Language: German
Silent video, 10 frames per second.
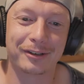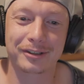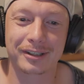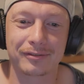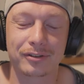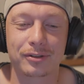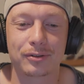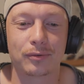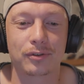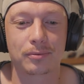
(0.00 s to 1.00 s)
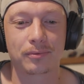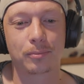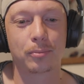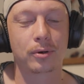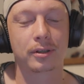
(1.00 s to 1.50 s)
die Leute halt wirklich nur fürs
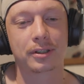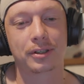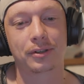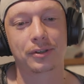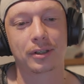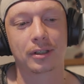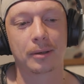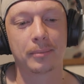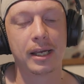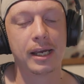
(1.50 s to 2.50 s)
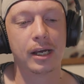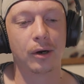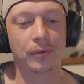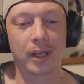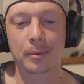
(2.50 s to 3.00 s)
Pokern sich interessiert haben.
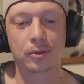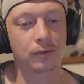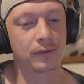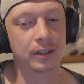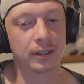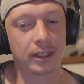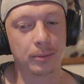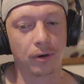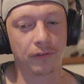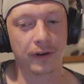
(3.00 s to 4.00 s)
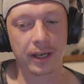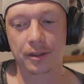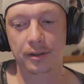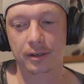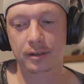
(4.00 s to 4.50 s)
Und dann habe ich auch mal den Leap of
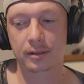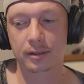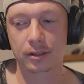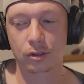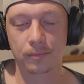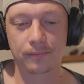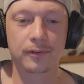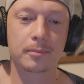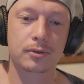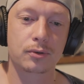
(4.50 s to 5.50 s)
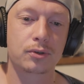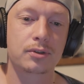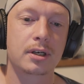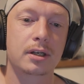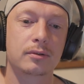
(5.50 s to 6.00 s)
Faith äh, genommen, wie man so
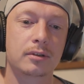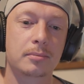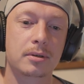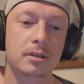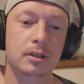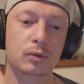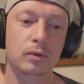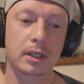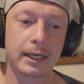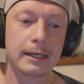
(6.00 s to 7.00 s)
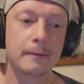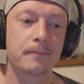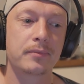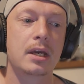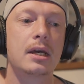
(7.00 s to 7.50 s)
schön sagt, und habe gesagt, okay,
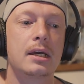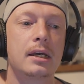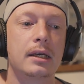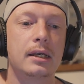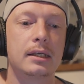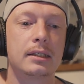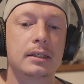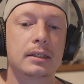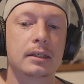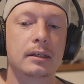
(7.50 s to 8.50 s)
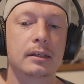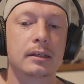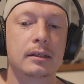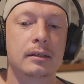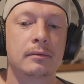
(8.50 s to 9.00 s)
ich...
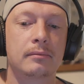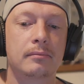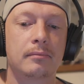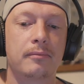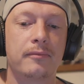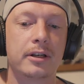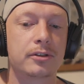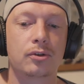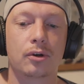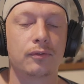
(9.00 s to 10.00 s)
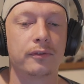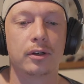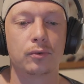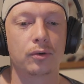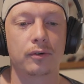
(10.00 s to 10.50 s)
Äh, will jetzt doch
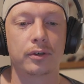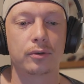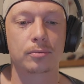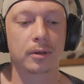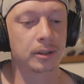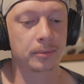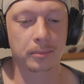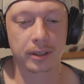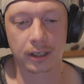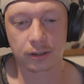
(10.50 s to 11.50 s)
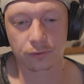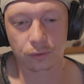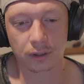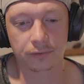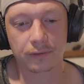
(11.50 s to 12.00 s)
wieder nur noch Videos machen. Habe dann meine alte
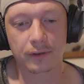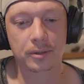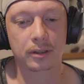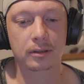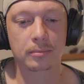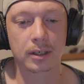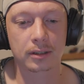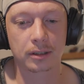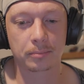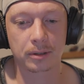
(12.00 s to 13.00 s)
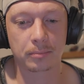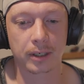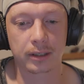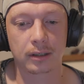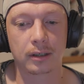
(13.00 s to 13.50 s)
Fotografie-Webseite gemacht, habe mit
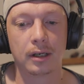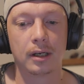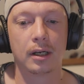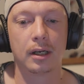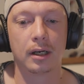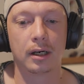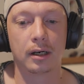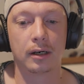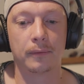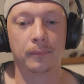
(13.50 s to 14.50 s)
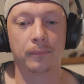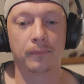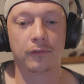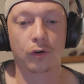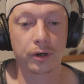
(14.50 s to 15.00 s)
meiner
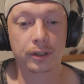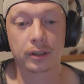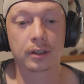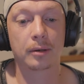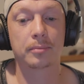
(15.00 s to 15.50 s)
ähm, Freundin,